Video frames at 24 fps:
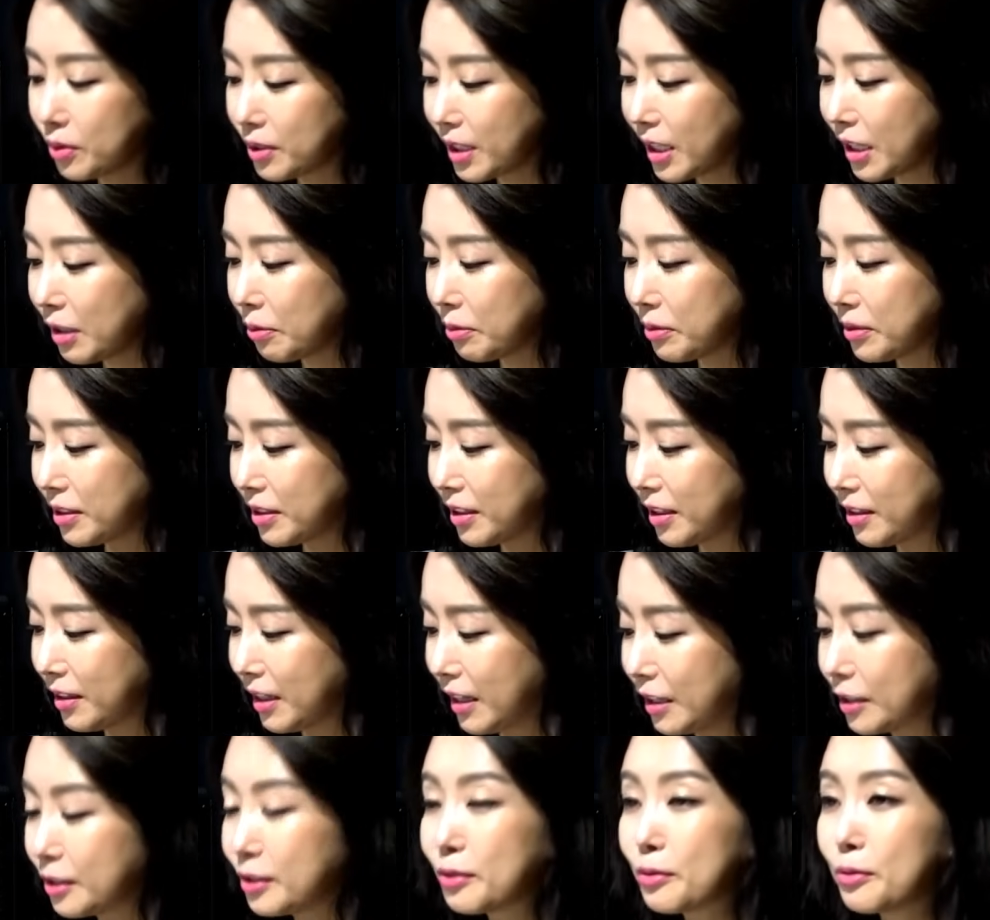공자 학원이나
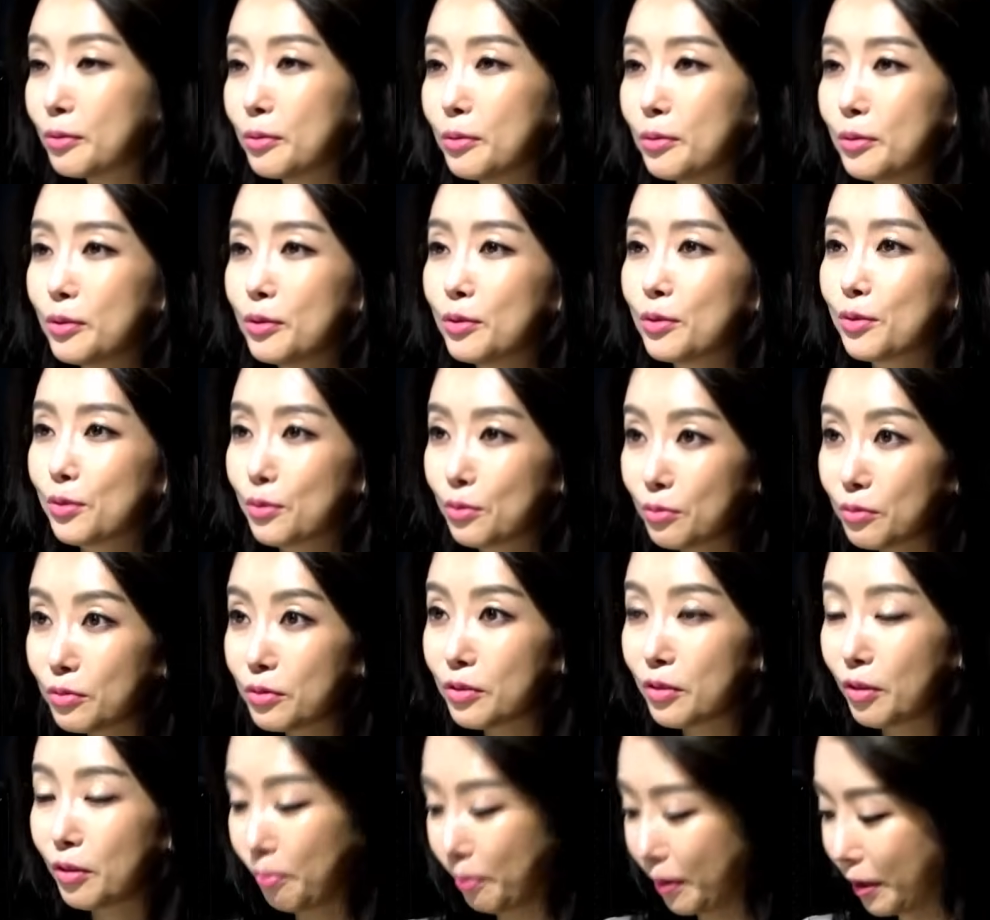다니고
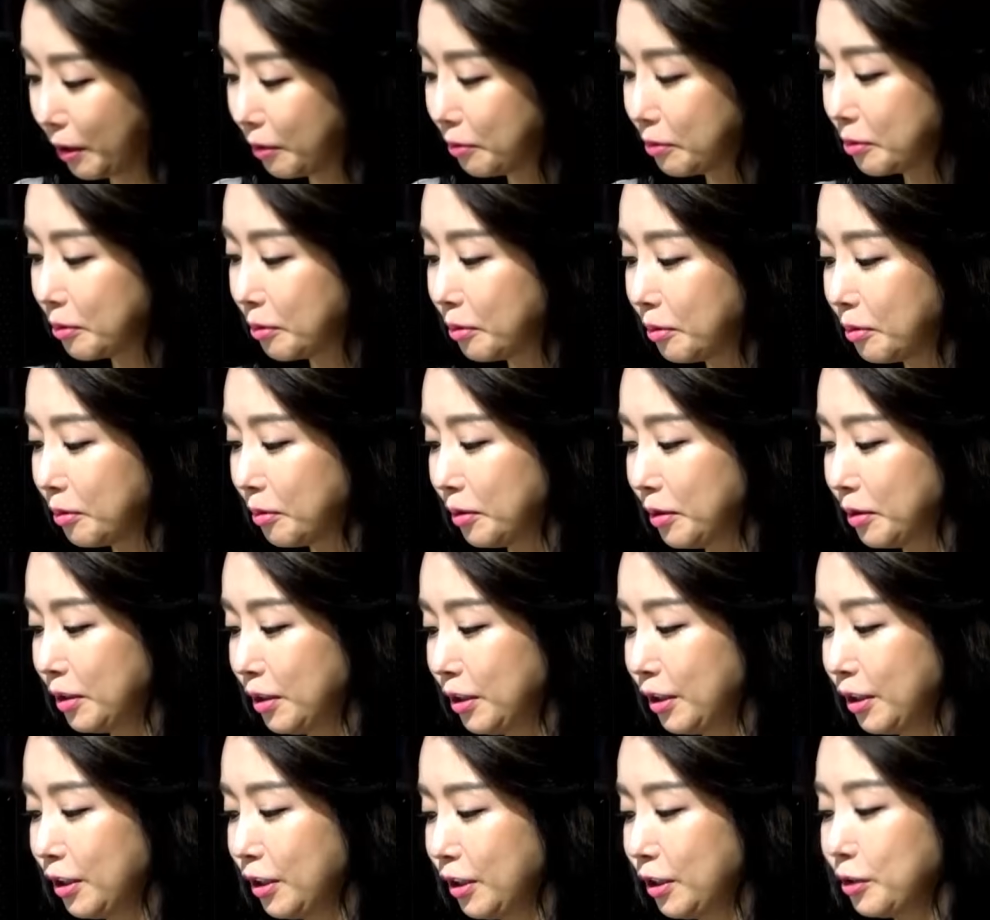중국어 배우고
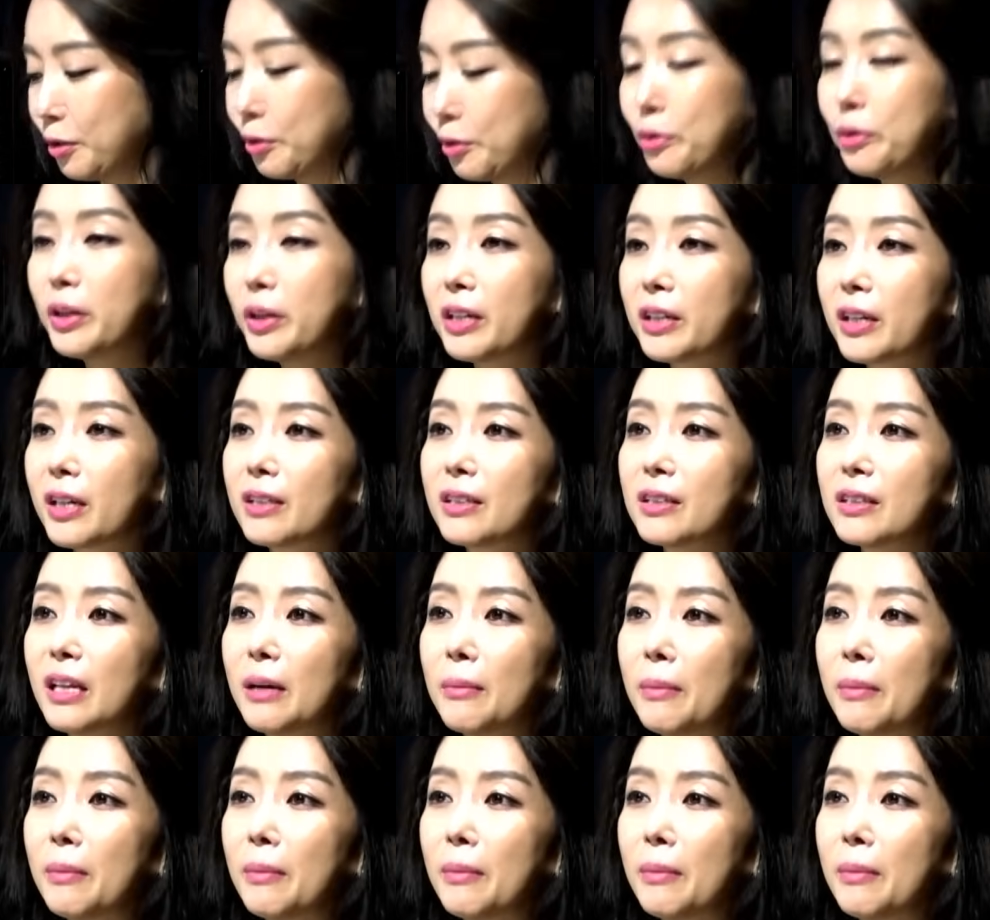유일하게